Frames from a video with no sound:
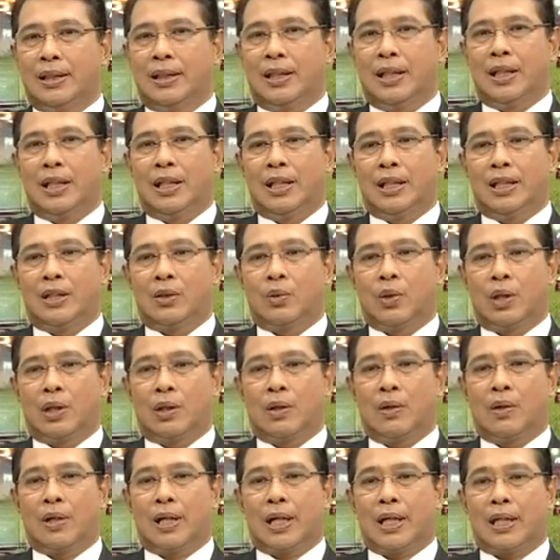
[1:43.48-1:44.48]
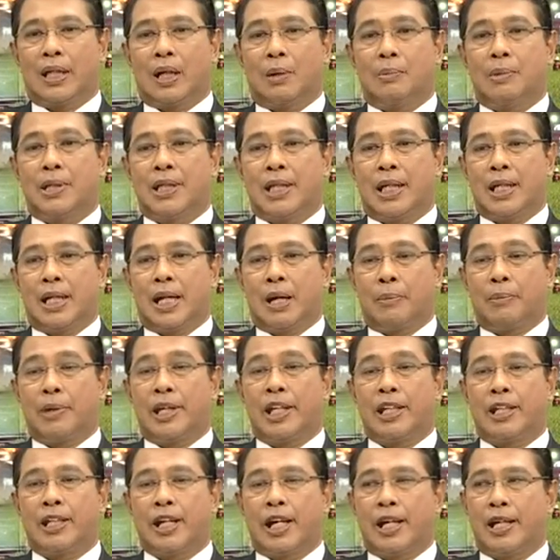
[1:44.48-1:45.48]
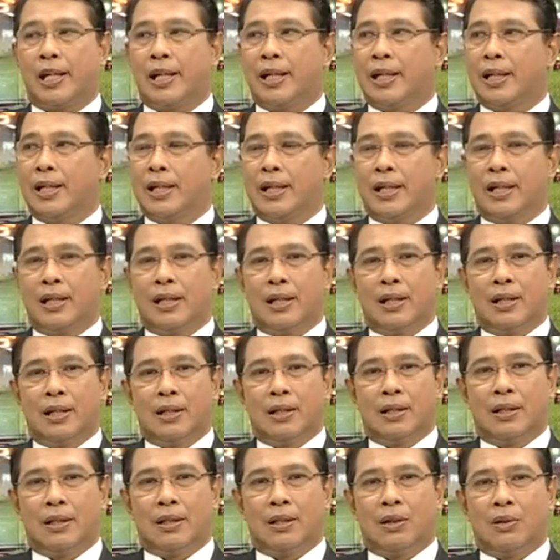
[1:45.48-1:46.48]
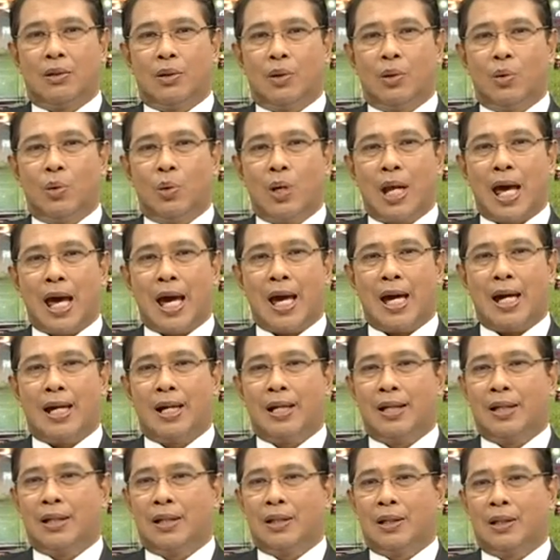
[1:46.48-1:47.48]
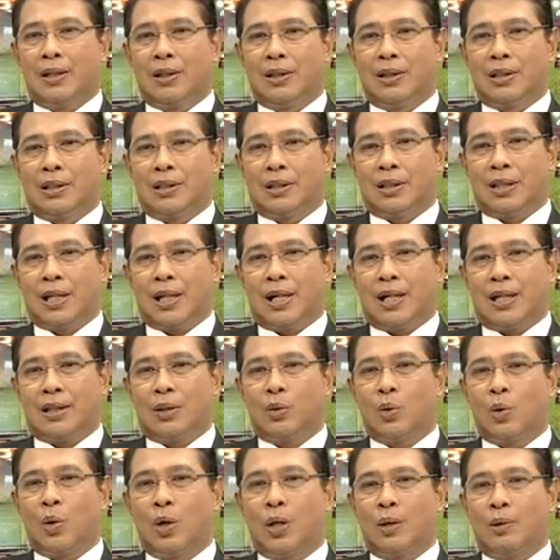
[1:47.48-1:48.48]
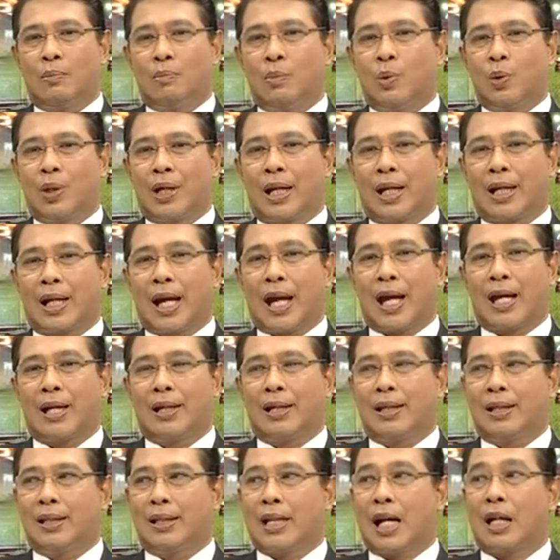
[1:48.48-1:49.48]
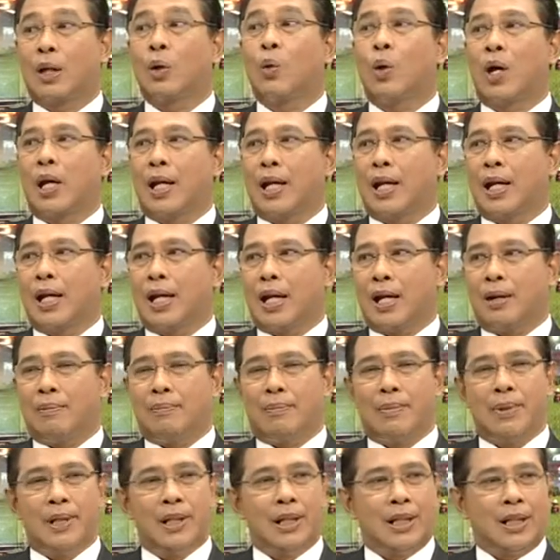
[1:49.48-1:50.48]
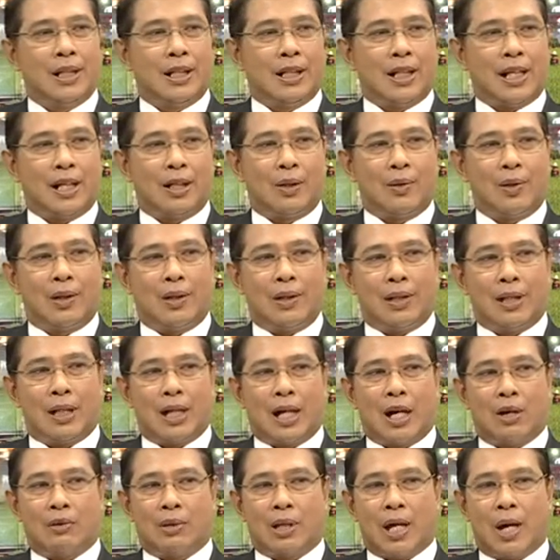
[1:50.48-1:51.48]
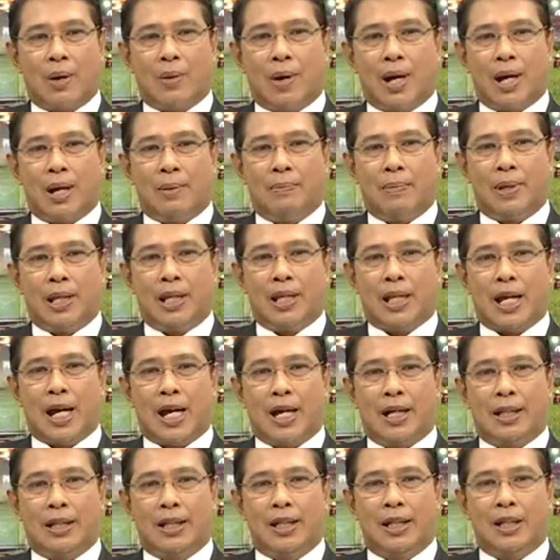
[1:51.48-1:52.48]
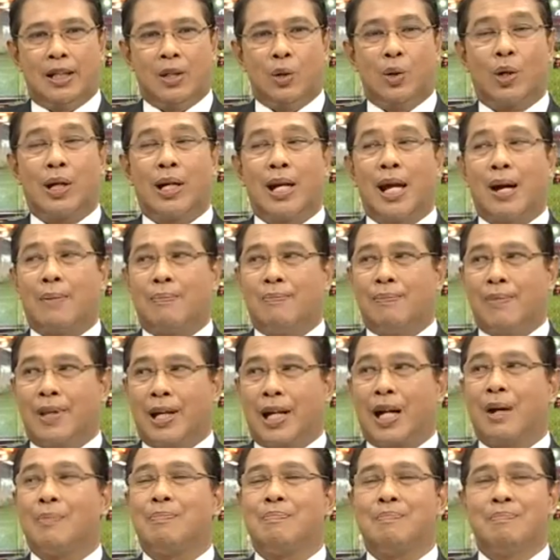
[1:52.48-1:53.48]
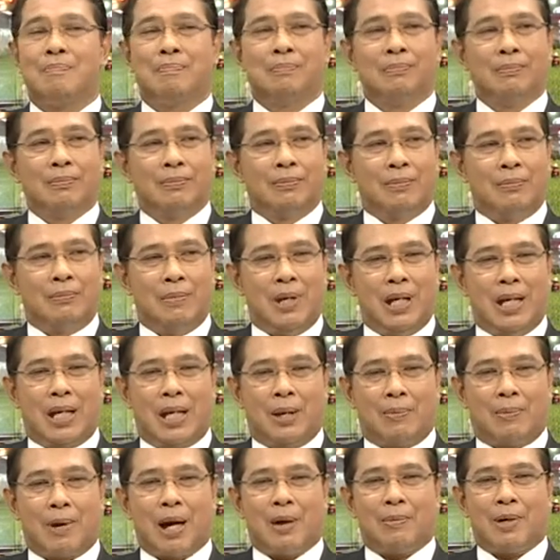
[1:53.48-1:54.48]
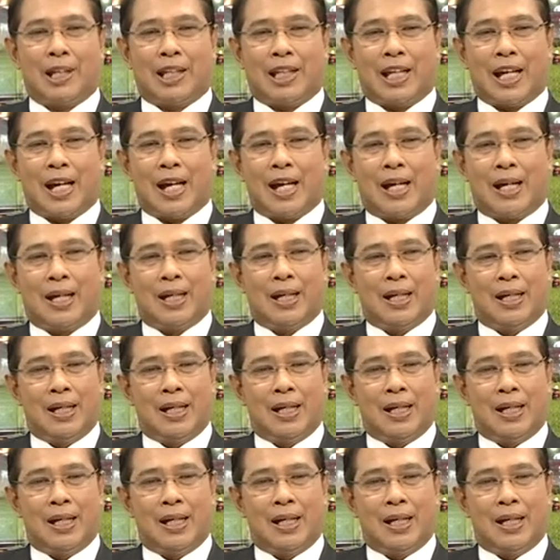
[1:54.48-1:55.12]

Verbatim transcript: ในส่วนของการทางพิเศษแห่งประเทศไทยเราดูแลถ้าทุกคนพูดกันง่ายคือทางด่วนนะครับทางด่วนเราจะเข้าใจว่าเป็นทางที่ยกระดับนะครับมีเก็บค่าผ่านทาง